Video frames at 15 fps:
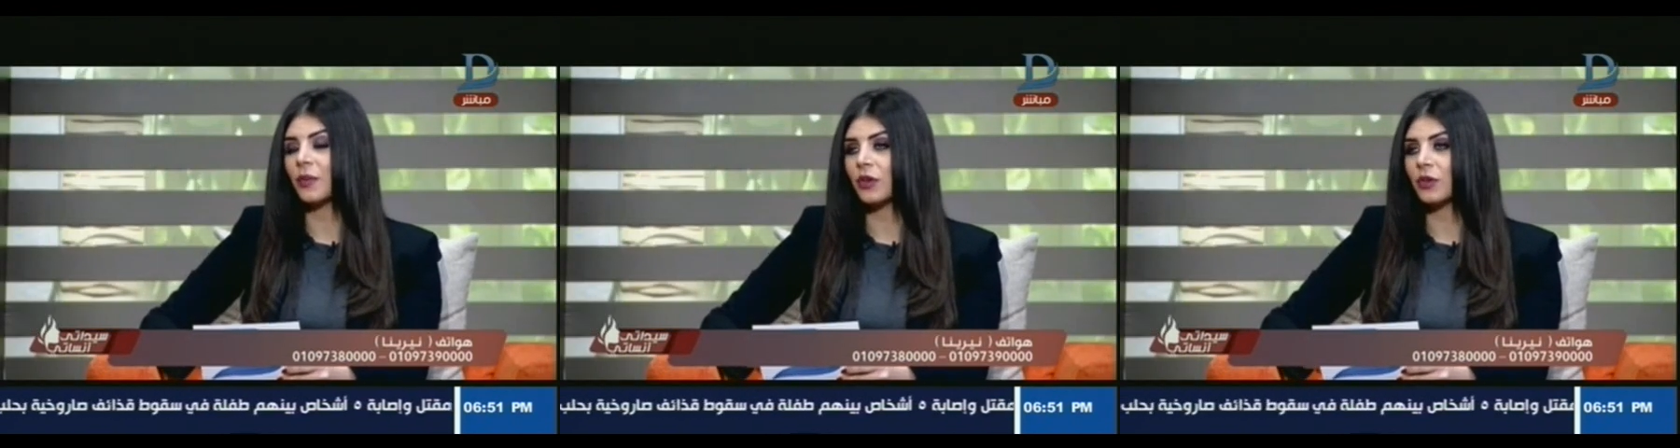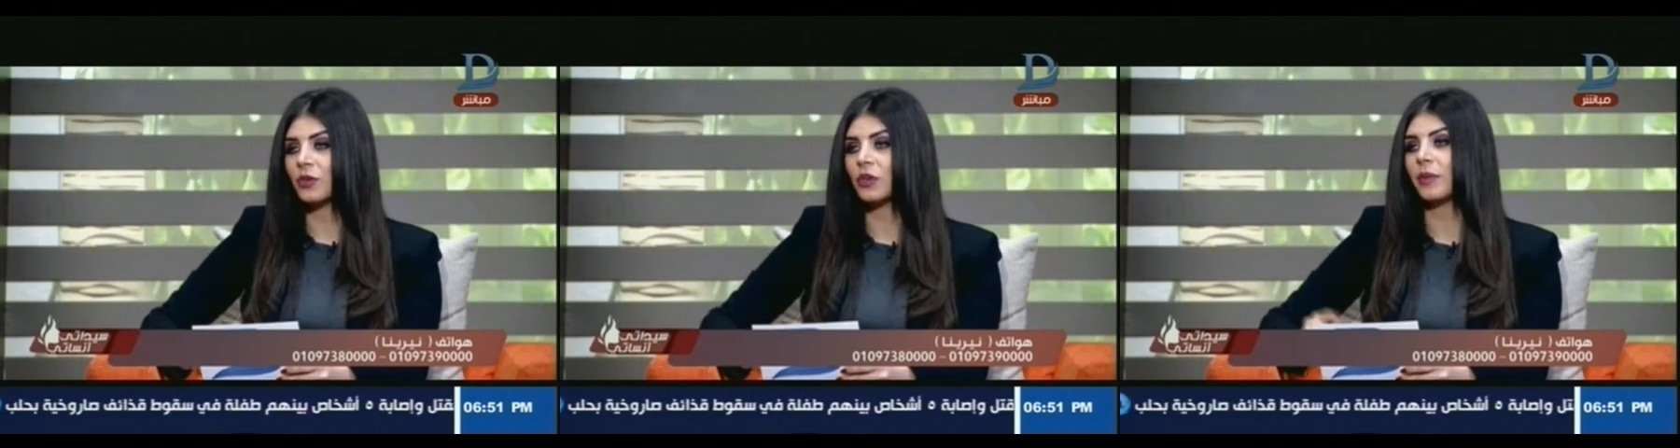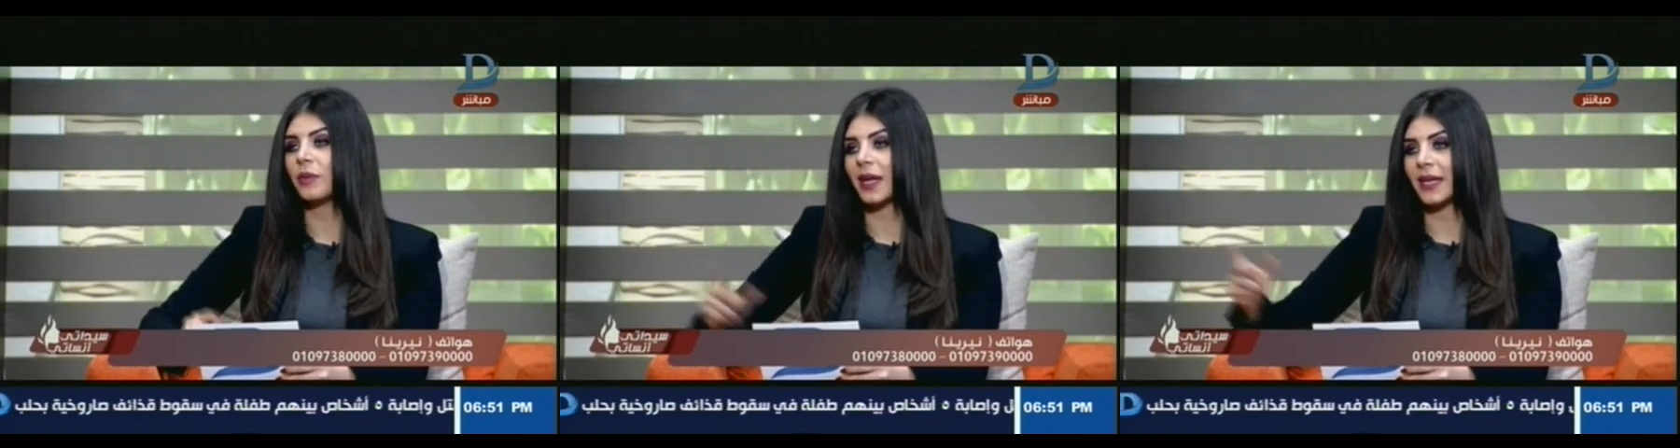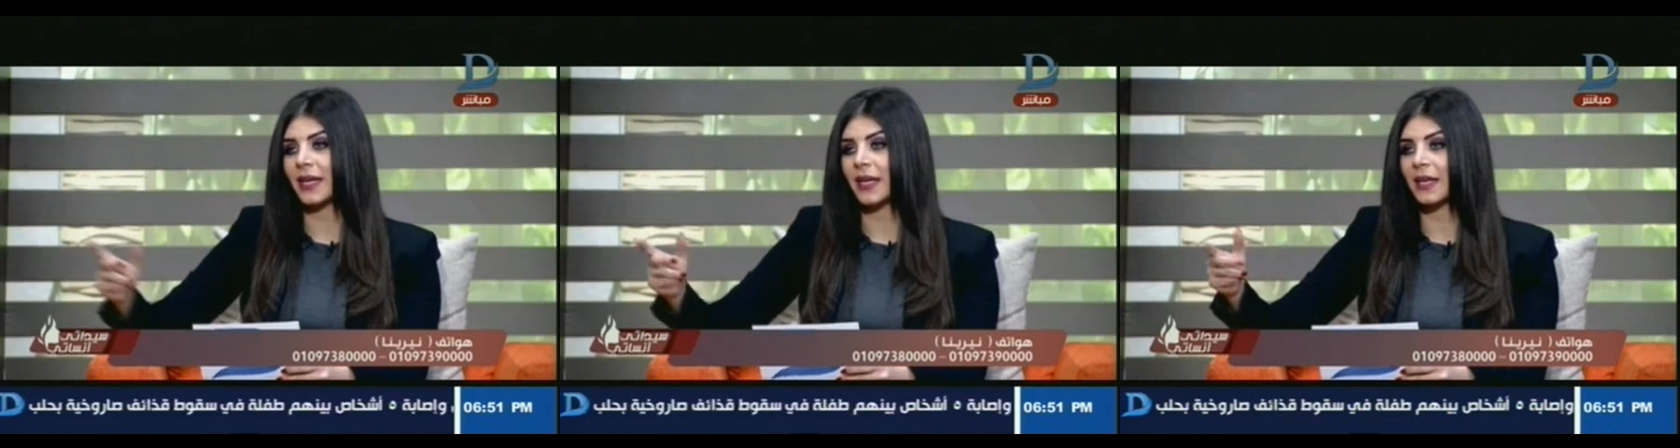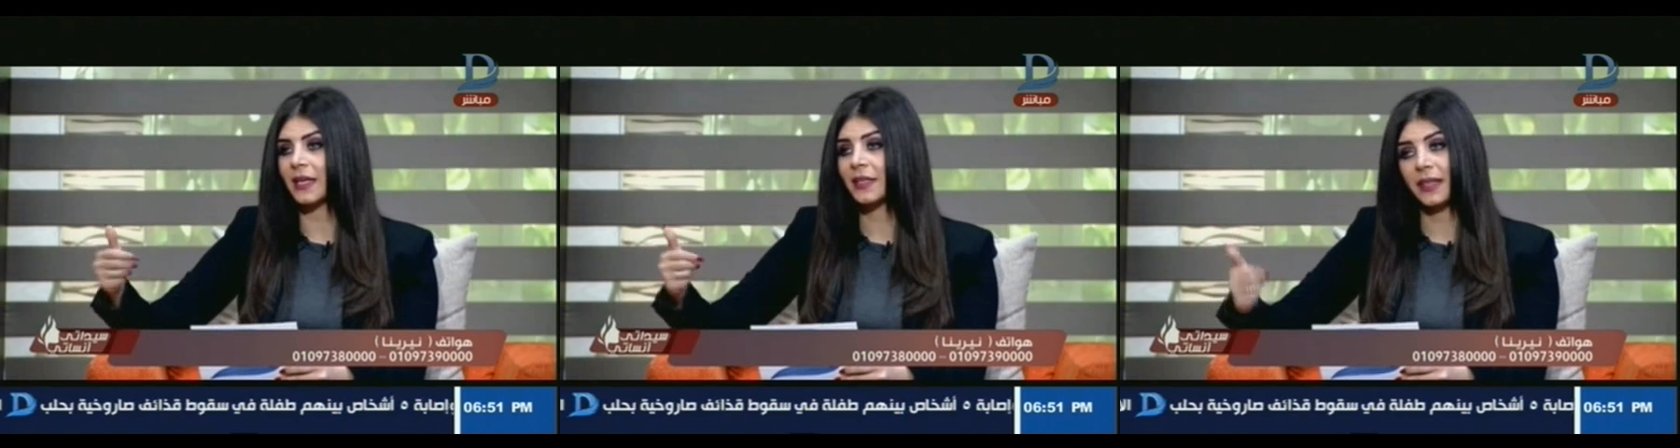برضو اللي
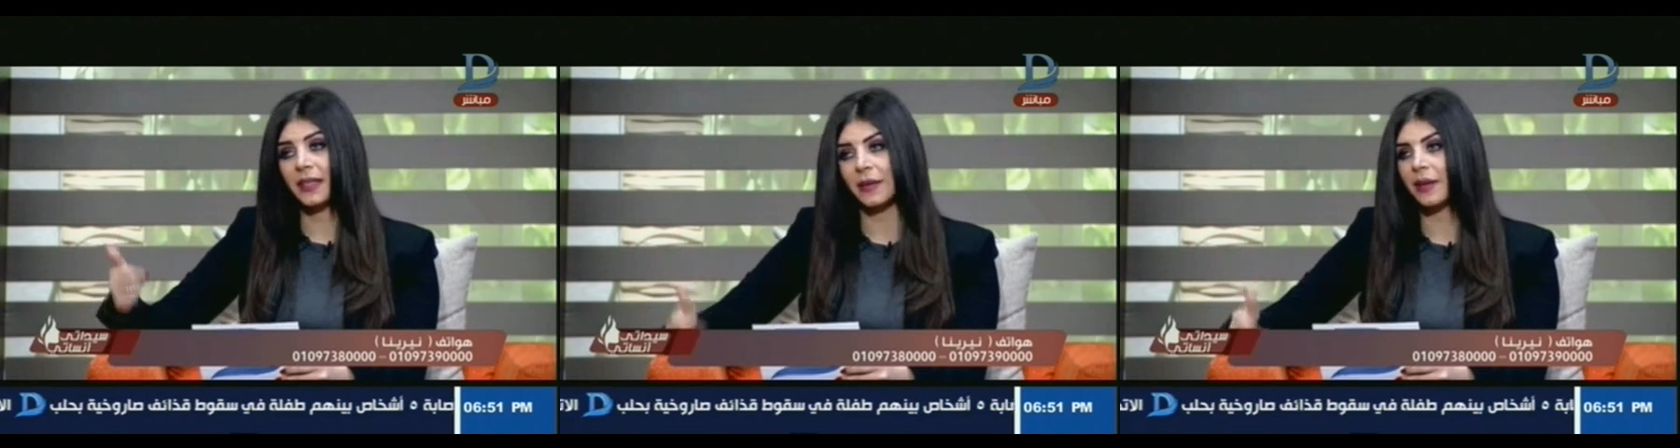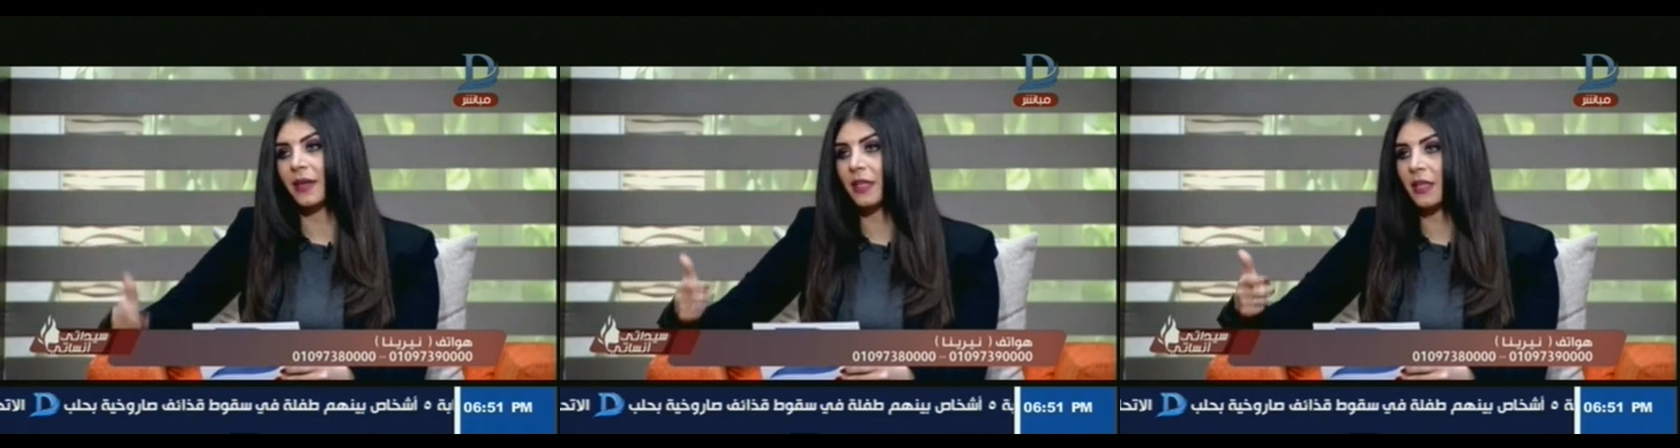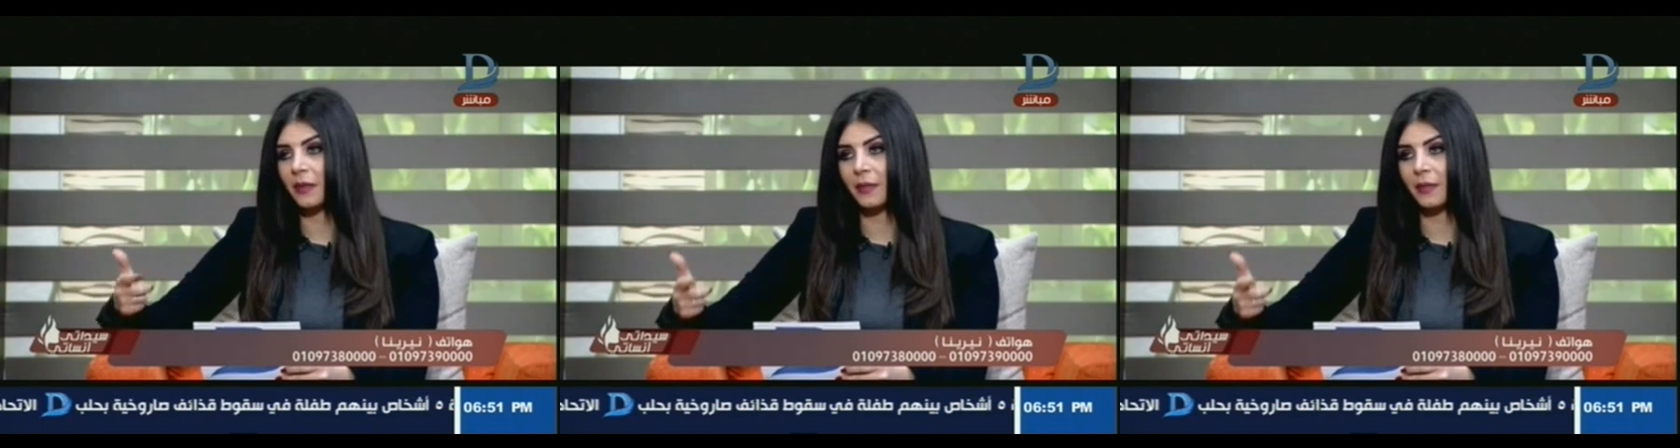بيعالجها الالتهابات